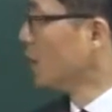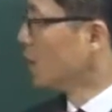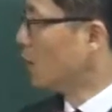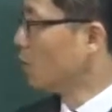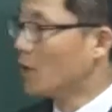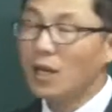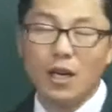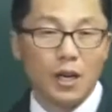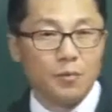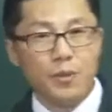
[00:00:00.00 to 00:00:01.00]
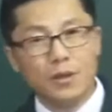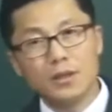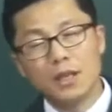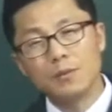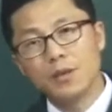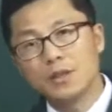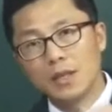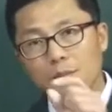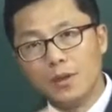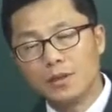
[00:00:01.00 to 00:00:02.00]
자, 우리가 명사
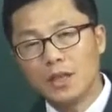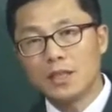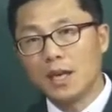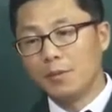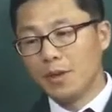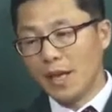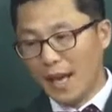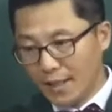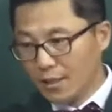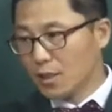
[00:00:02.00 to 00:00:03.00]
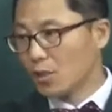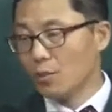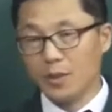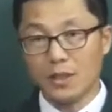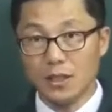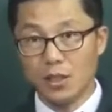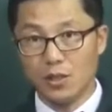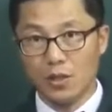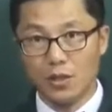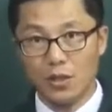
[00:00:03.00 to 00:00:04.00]
다음에는 and 치고 명사
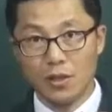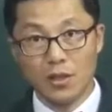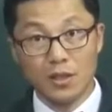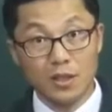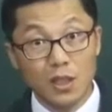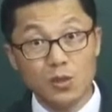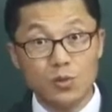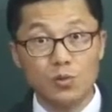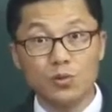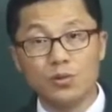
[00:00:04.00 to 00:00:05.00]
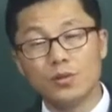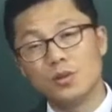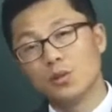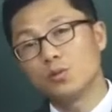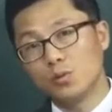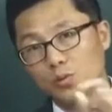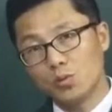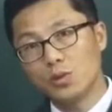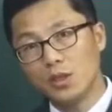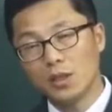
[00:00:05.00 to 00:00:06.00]
치죠. 철수, 영수,
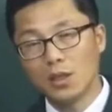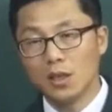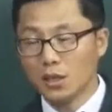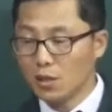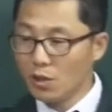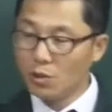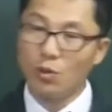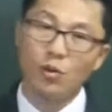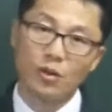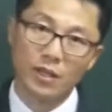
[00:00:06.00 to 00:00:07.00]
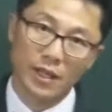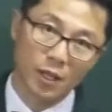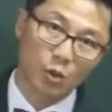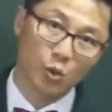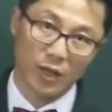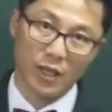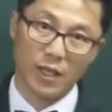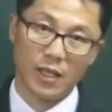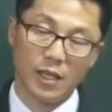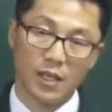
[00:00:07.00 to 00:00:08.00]
순이, 그리고 길동이.
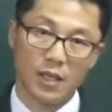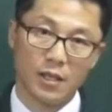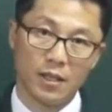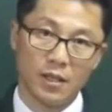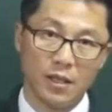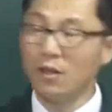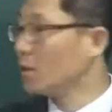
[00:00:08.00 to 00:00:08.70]
이런